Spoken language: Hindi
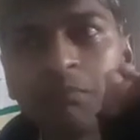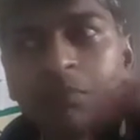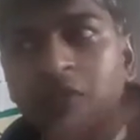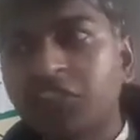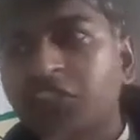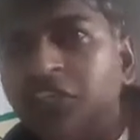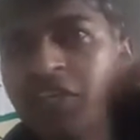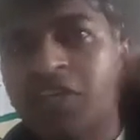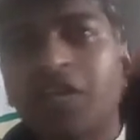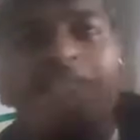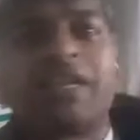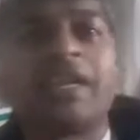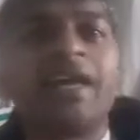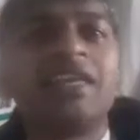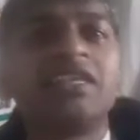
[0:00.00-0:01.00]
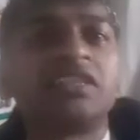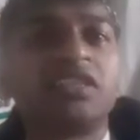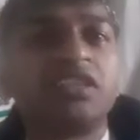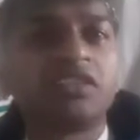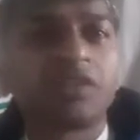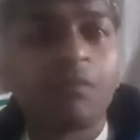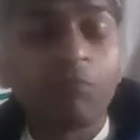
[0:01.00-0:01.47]
बजे अट्ठाईस
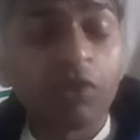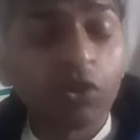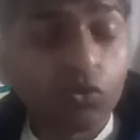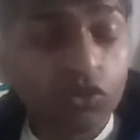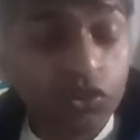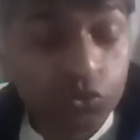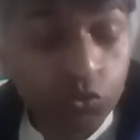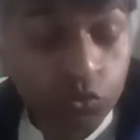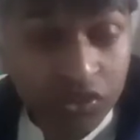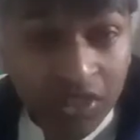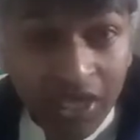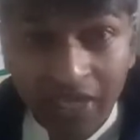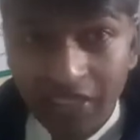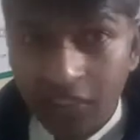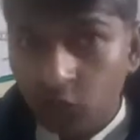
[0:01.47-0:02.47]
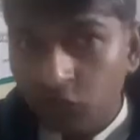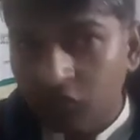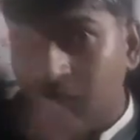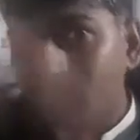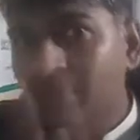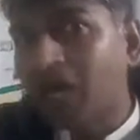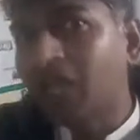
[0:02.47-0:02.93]
दिसंबर को ये सूचना आई है
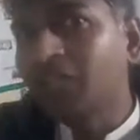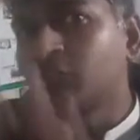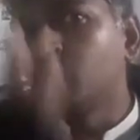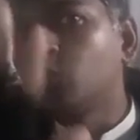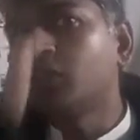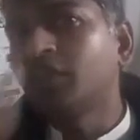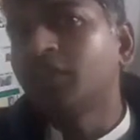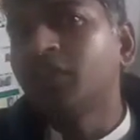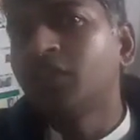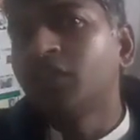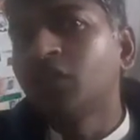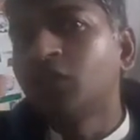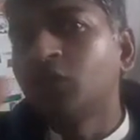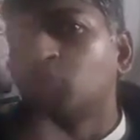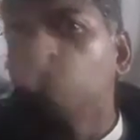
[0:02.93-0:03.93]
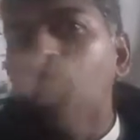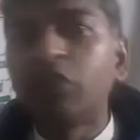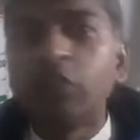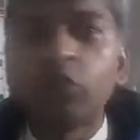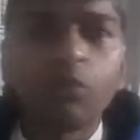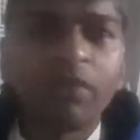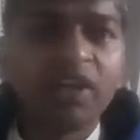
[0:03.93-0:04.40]
उसके बाद क्योंकि जो
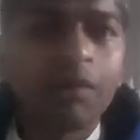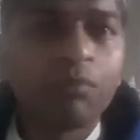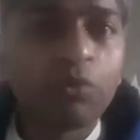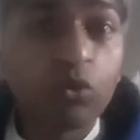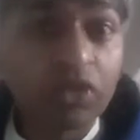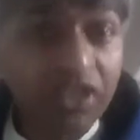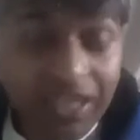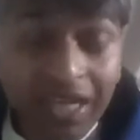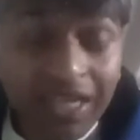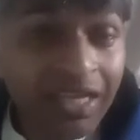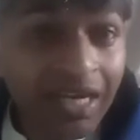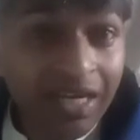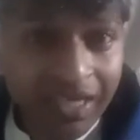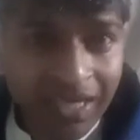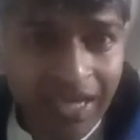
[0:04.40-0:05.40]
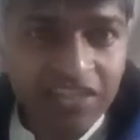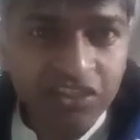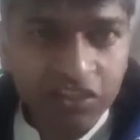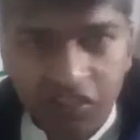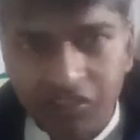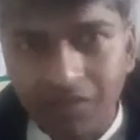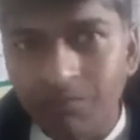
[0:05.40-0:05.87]
वीडियो मैंने अपलोड किया था अट्ठाईस
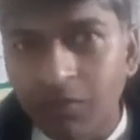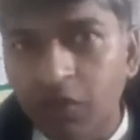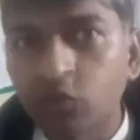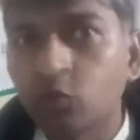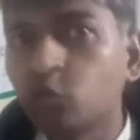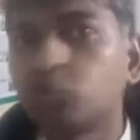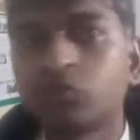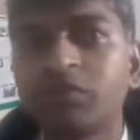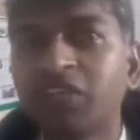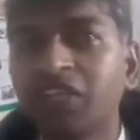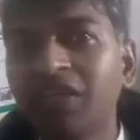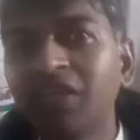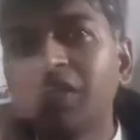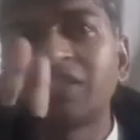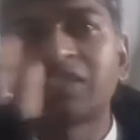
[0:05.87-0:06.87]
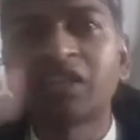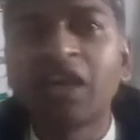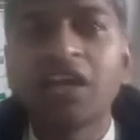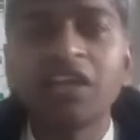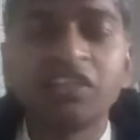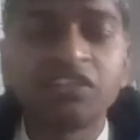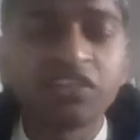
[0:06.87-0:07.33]
दिसंबर को उसमें इंग्लिश का
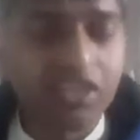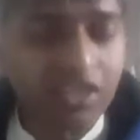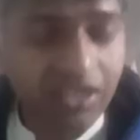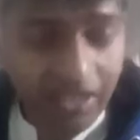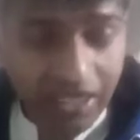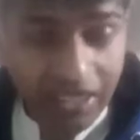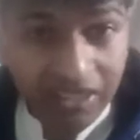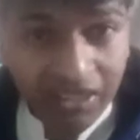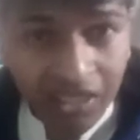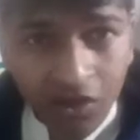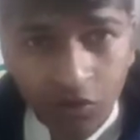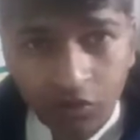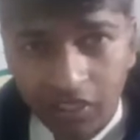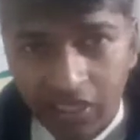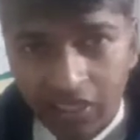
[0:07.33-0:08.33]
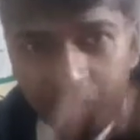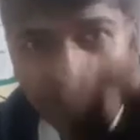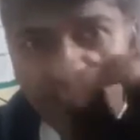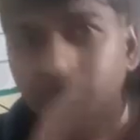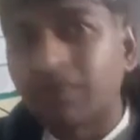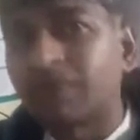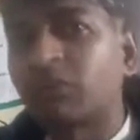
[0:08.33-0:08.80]
जिक्र नहीं था और
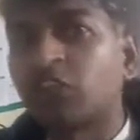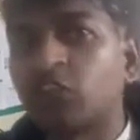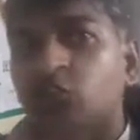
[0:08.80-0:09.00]
इंग्लिश डिपार्टमेंट की